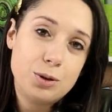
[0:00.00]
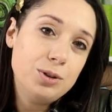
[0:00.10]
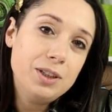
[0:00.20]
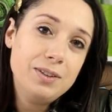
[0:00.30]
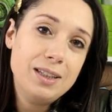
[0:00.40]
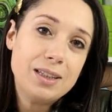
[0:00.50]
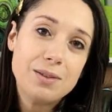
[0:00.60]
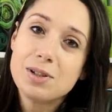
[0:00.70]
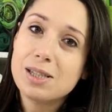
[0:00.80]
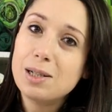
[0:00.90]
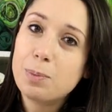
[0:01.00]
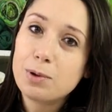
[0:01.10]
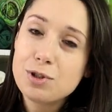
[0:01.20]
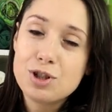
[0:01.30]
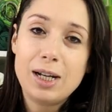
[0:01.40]
condividete i vostri
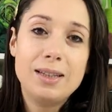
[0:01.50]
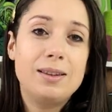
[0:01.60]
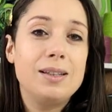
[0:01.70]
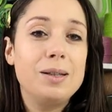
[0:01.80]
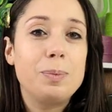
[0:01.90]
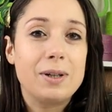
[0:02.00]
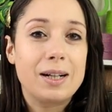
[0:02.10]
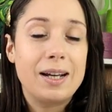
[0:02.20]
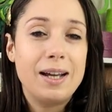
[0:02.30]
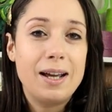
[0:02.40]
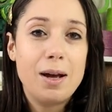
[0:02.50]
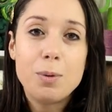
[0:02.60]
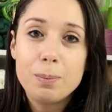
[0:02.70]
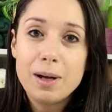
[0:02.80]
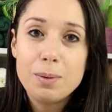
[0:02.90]
progetti perché è
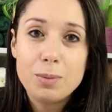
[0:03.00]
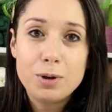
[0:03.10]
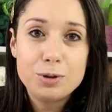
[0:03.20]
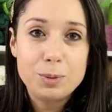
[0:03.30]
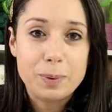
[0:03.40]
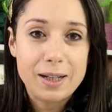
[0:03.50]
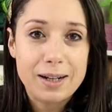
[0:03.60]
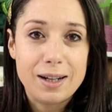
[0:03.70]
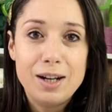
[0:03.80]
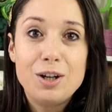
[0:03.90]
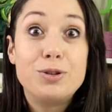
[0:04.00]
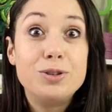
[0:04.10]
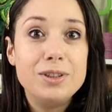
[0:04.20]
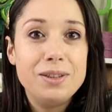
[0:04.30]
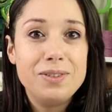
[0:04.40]
un bel modo per
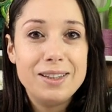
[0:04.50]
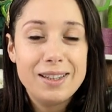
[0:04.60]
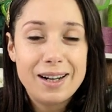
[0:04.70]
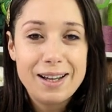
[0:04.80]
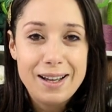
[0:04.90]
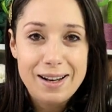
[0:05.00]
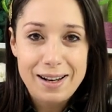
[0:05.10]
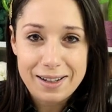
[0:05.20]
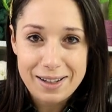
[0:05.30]
condividere la